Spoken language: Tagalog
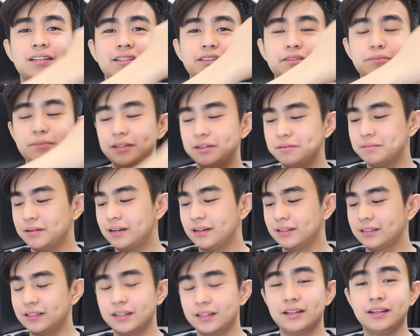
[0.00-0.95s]
Kasi
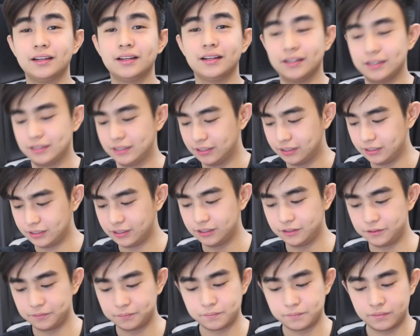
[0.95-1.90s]
maliwanag.
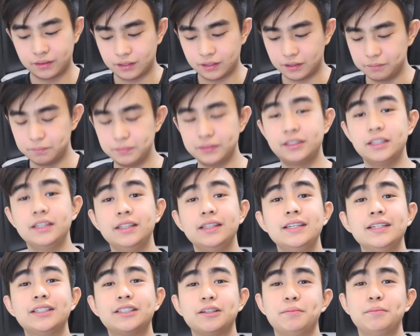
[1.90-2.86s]
Basta
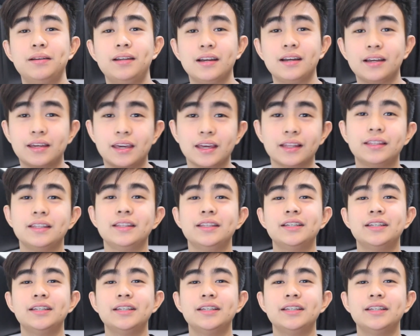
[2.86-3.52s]
hindi siya malagkit,